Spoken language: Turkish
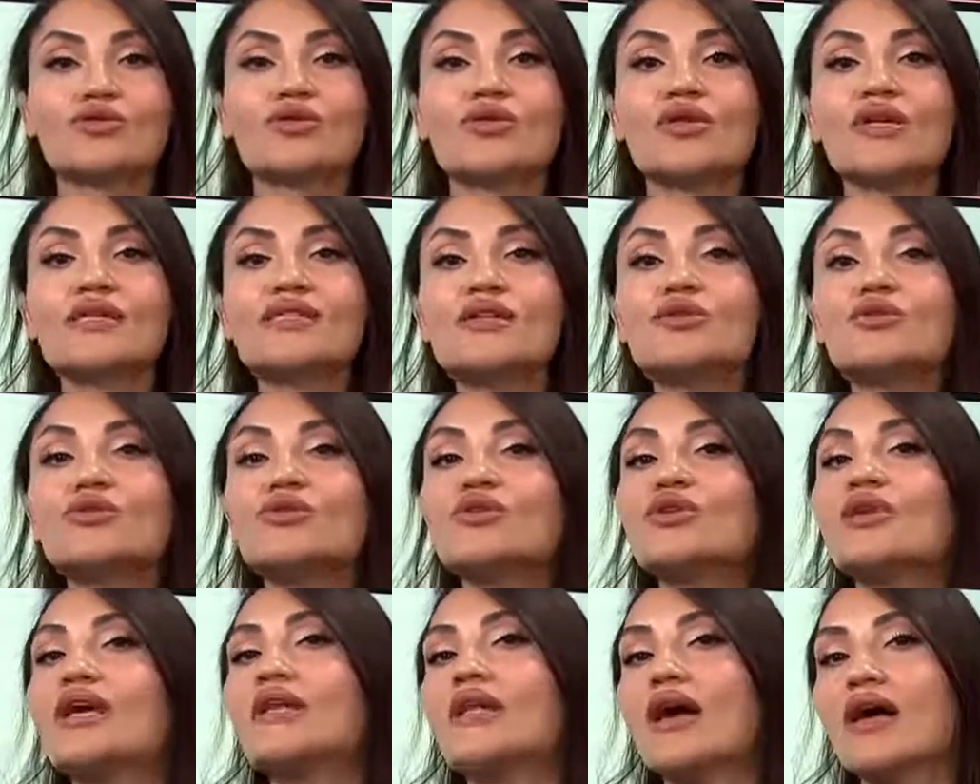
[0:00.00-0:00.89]
Dolayısıyla
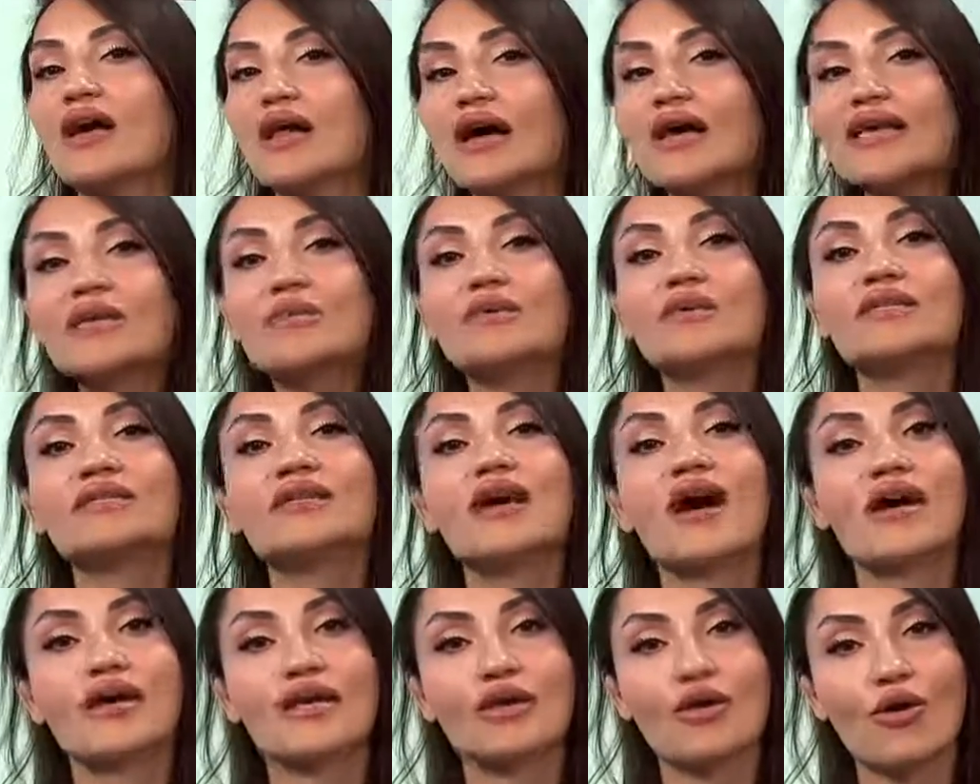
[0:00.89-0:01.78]
Türkiye'nin herhangi bir
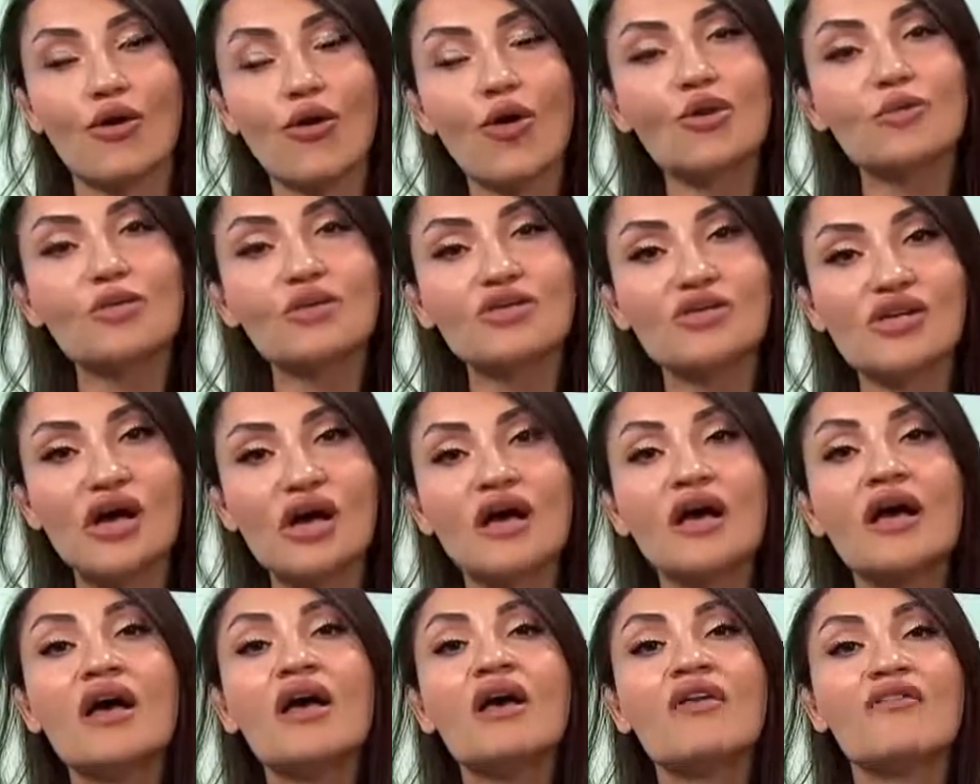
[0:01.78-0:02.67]
dahili olmayacak
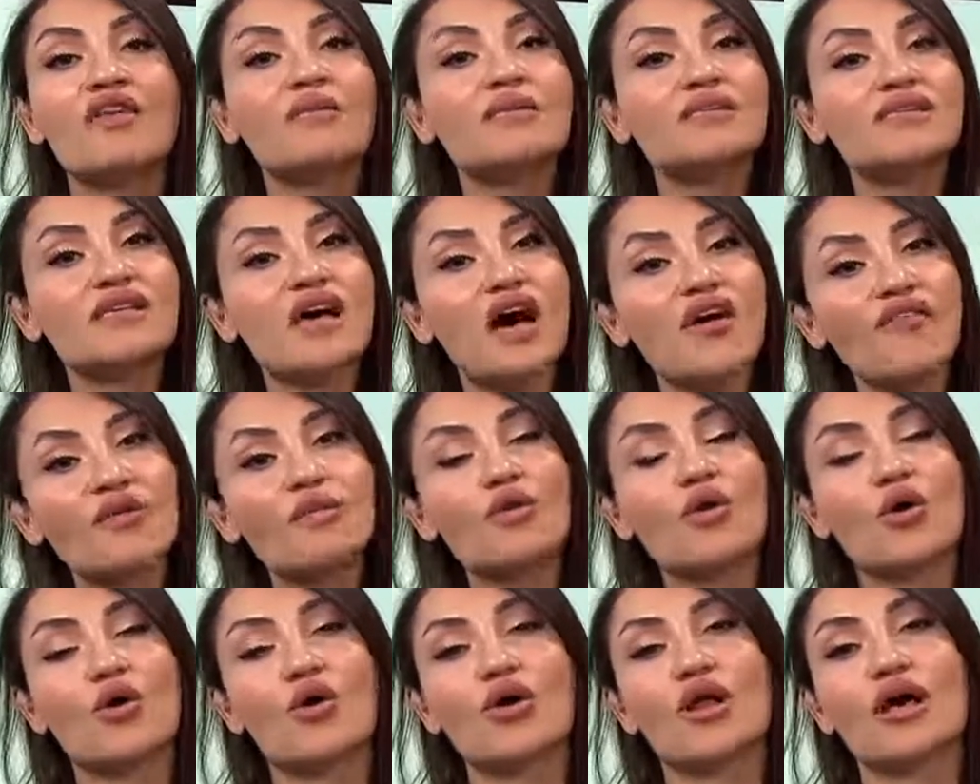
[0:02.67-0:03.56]
ve misafir
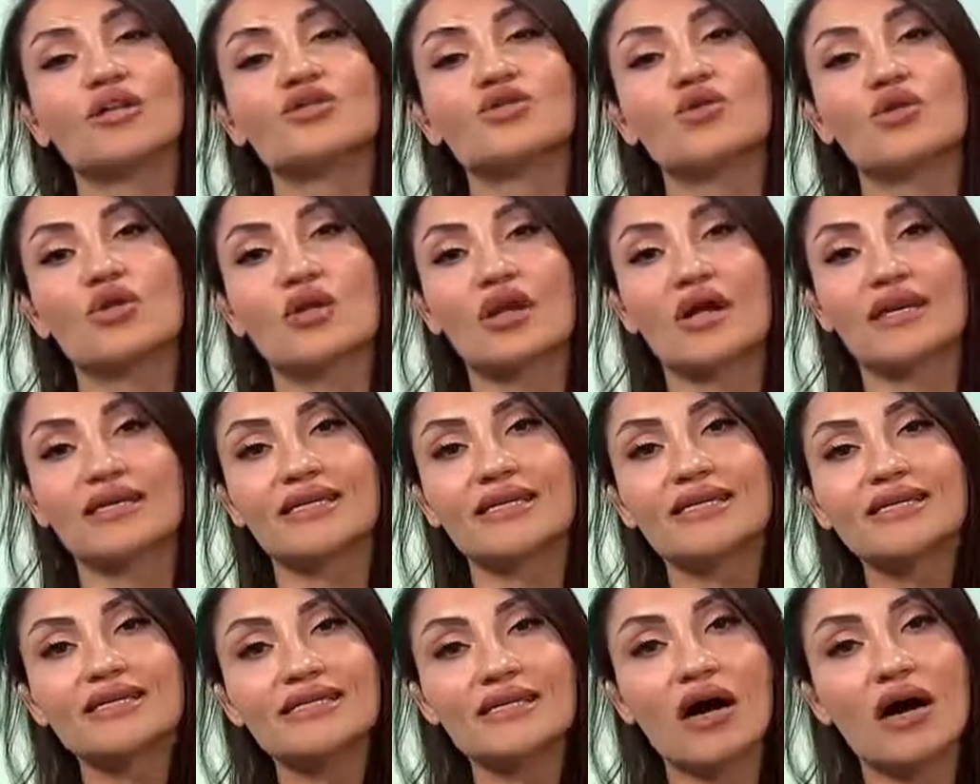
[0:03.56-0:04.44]
bir öğrenci olarak
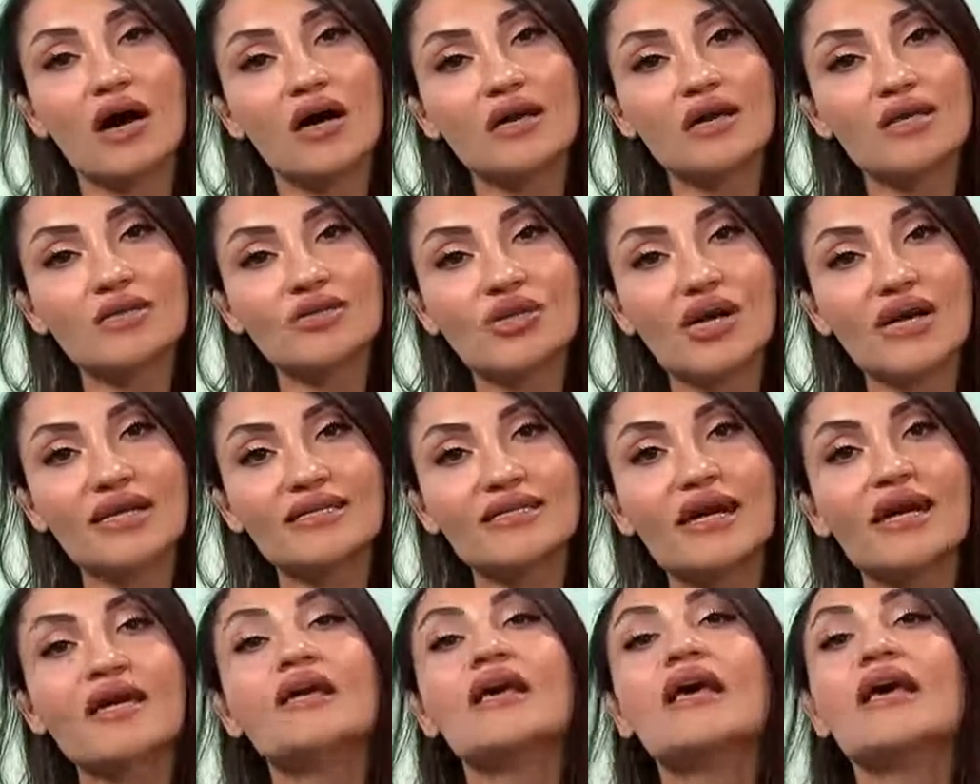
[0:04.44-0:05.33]
git
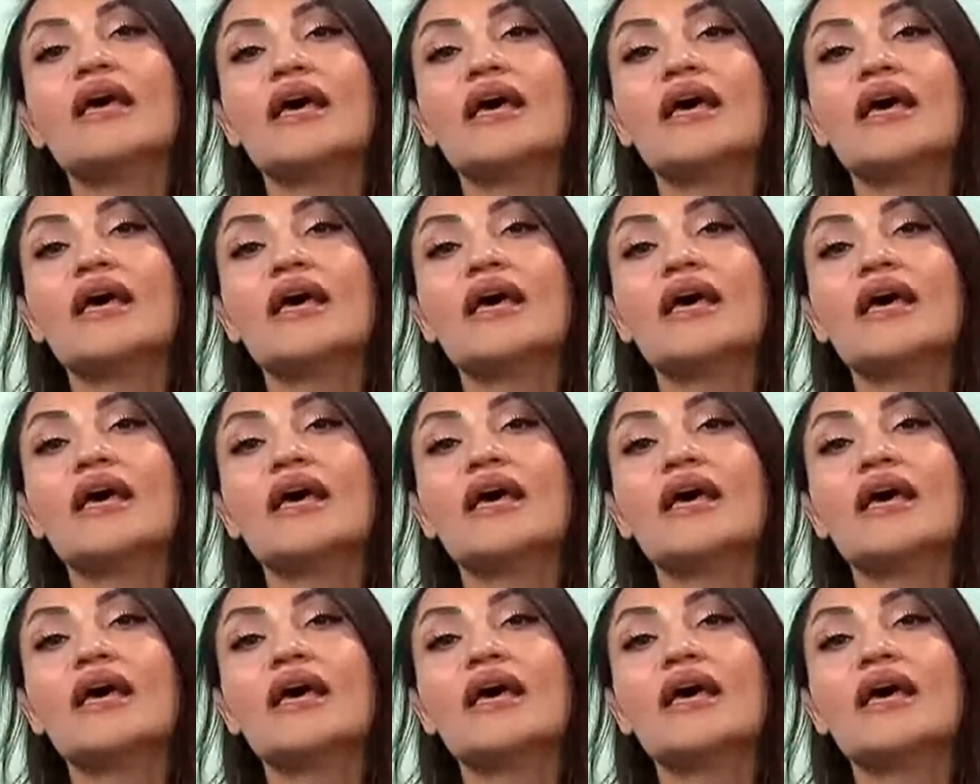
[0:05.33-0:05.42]
ağırlanacaklar,